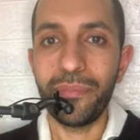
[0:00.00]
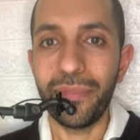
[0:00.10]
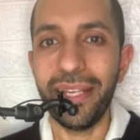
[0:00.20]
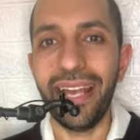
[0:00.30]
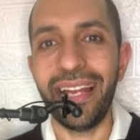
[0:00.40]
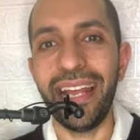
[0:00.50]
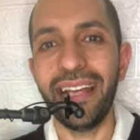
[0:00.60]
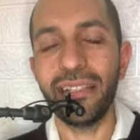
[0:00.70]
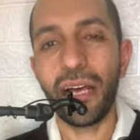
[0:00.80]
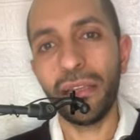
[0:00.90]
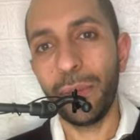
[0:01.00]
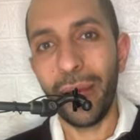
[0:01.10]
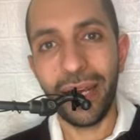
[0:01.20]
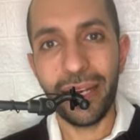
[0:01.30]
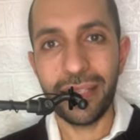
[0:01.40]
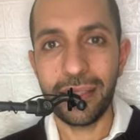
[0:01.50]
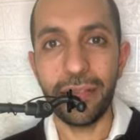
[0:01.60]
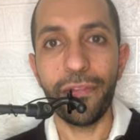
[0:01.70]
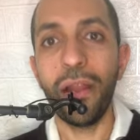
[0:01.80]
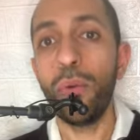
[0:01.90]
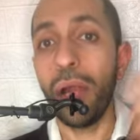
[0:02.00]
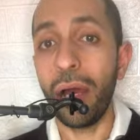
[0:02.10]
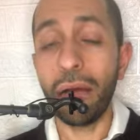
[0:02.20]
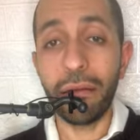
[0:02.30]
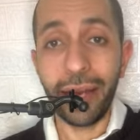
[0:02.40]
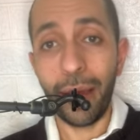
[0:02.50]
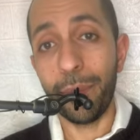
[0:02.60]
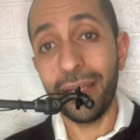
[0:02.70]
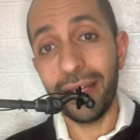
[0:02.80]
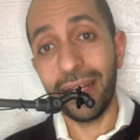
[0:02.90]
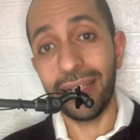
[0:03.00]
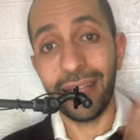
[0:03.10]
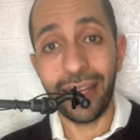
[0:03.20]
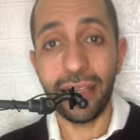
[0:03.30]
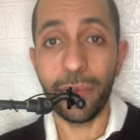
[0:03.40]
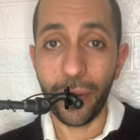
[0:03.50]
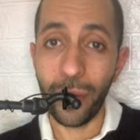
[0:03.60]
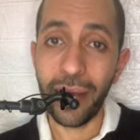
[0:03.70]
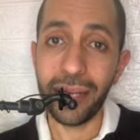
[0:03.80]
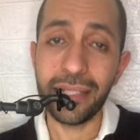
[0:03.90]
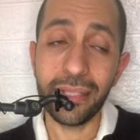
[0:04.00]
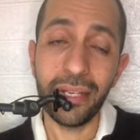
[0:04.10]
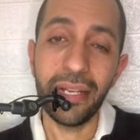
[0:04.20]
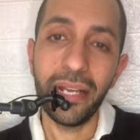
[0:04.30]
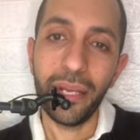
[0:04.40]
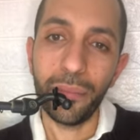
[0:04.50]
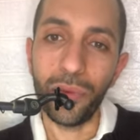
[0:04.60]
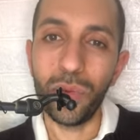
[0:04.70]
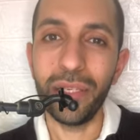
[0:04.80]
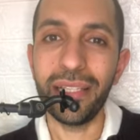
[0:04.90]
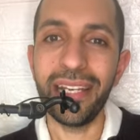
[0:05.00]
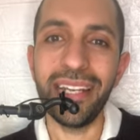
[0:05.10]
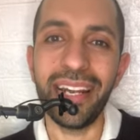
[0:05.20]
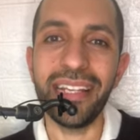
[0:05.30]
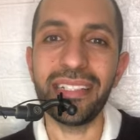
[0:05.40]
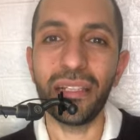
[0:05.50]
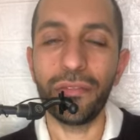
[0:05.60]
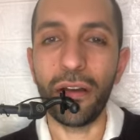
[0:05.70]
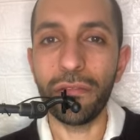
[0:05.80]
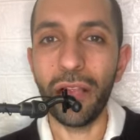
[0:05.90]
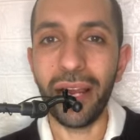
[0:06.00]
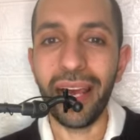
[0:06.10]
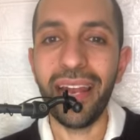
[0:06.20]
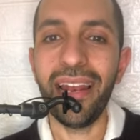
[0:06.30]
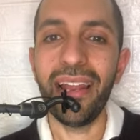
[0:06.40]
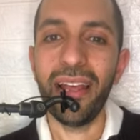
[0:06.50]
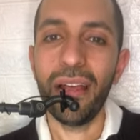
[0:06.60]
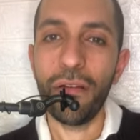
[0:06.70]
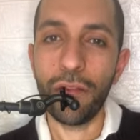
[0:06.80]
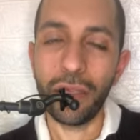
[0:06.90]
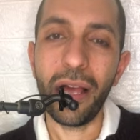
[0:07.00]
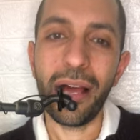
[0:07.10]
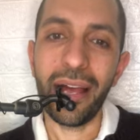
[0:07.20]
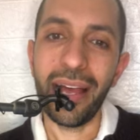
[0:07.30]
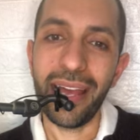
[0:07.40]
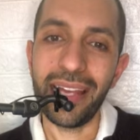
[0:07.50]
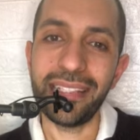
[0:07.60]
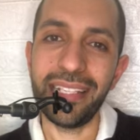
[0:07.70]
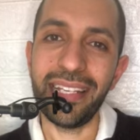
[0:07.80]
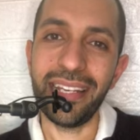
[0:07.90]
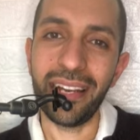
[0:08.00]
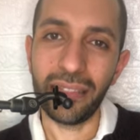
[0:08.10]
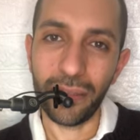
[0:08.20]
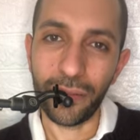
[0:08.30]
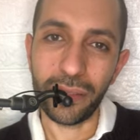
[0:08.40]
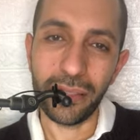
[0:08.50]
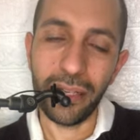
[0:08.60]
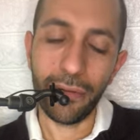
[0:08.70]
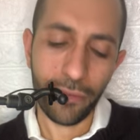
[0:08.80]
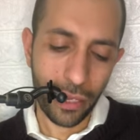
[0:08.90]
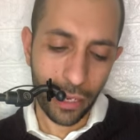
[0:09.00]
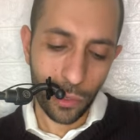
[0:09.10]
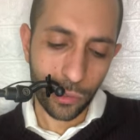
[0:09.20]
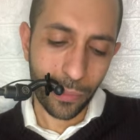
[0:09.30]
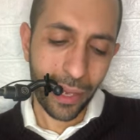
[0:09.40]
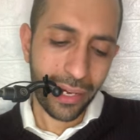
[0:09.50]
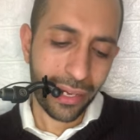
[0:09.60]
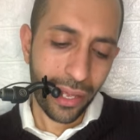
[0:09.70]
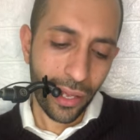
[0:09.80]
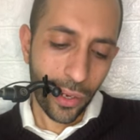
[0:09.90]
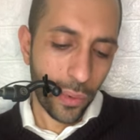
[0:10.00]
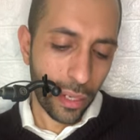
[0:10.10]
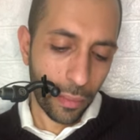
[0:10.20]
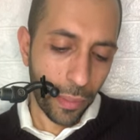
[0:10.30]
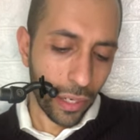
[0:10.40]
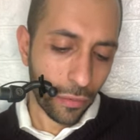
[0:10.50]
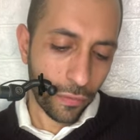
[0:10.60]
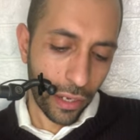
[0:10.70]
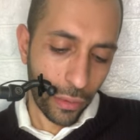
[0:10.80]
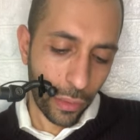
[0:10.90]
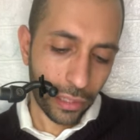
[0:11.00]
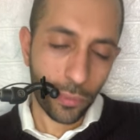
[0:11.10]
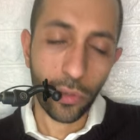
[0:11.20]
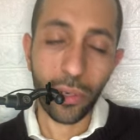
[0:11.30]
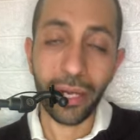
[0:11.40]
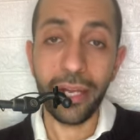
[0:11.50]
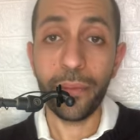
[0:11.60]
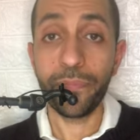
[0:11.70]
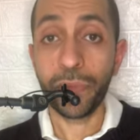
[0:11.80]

يعني هتتحط بلاك ليست فلو لاحقا حبيت انك تقدم او هكذا بتكون الدنيا ليست في افضل حال فضع هذه التفاصيل في الحسبان وربنا يوفقك ويكتب له كل خير